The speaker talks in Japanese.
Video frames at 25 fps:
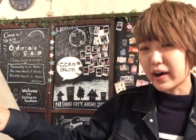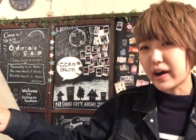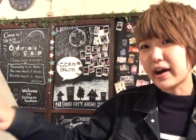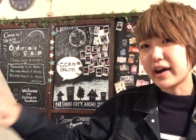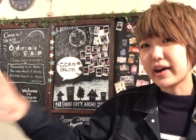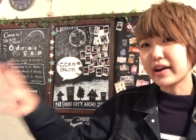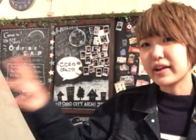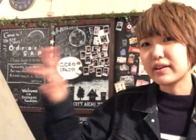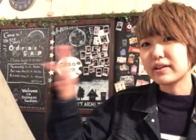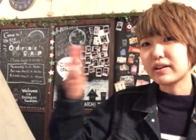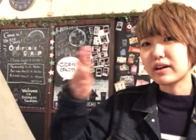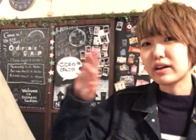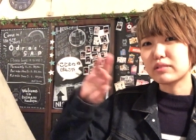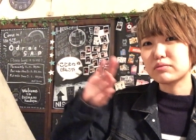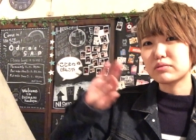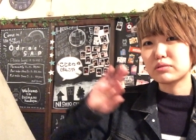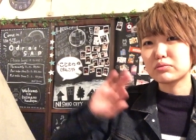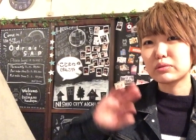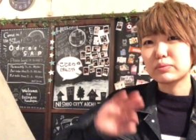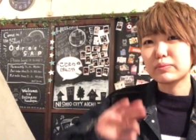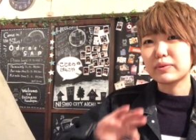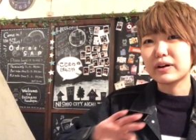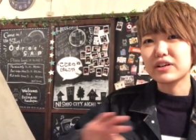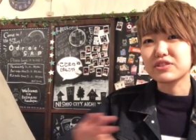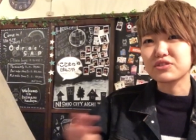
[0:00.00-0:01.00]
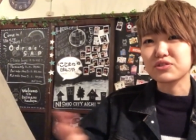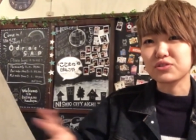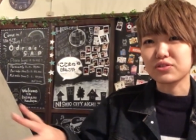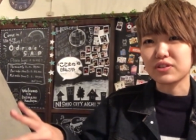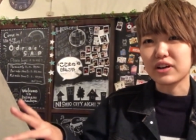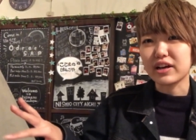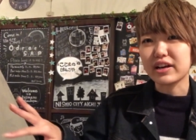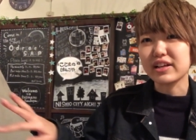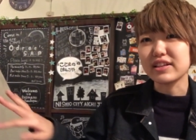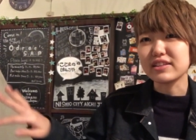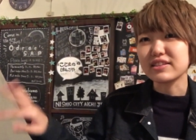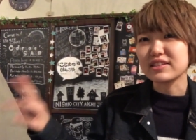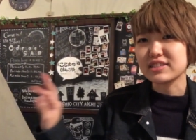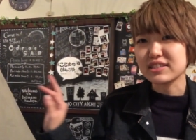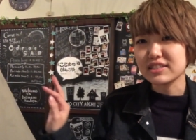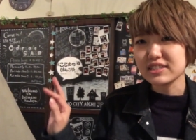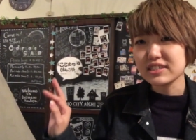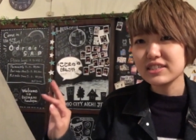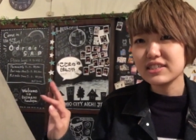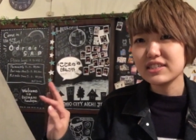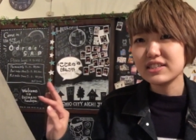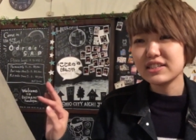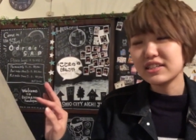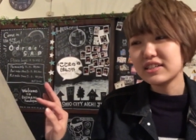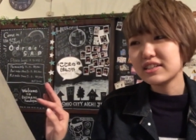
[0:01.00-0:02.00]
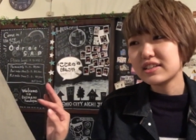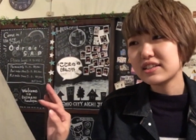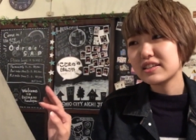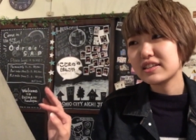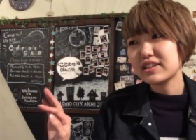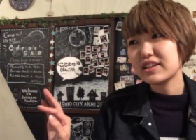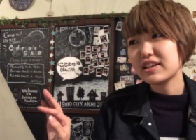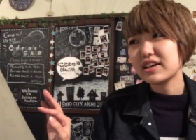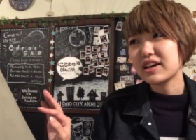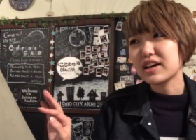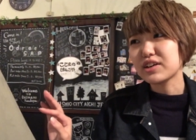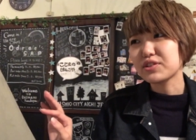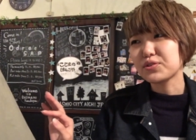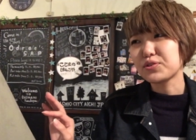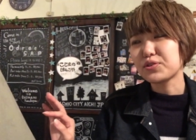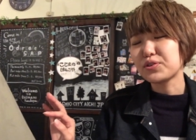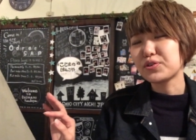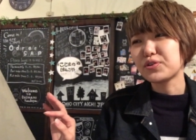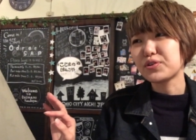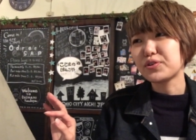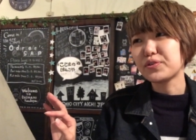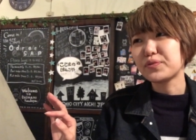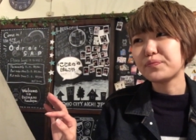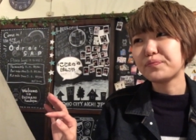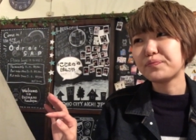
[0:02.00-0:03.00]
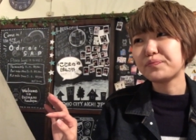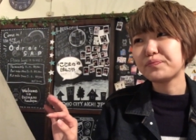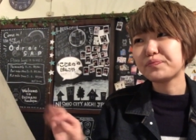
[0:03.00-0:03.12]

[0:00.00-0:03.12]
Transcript: アルバムバージョンのアレンジであの